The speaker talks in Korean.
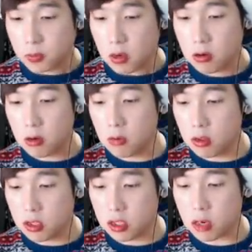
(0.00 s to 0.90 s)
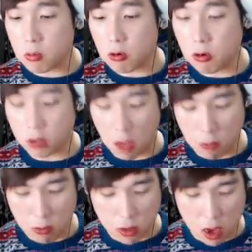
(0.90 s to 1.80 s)
그러면은 이제 뭐 거의 다
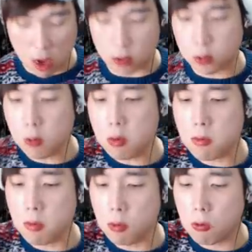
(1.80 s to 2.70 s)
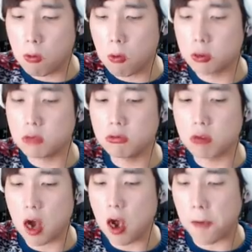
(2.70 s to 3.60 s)
먹었네. 쫄면만 먹고
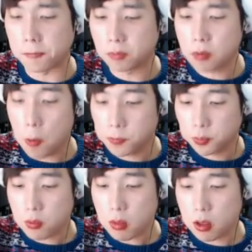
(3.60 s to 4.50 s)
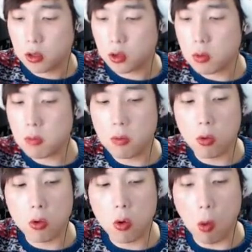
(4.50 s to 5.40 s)
친구들아. 이거 쫄면만
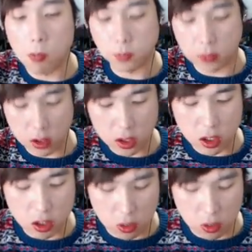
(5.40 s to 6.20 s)
먹고 치킨을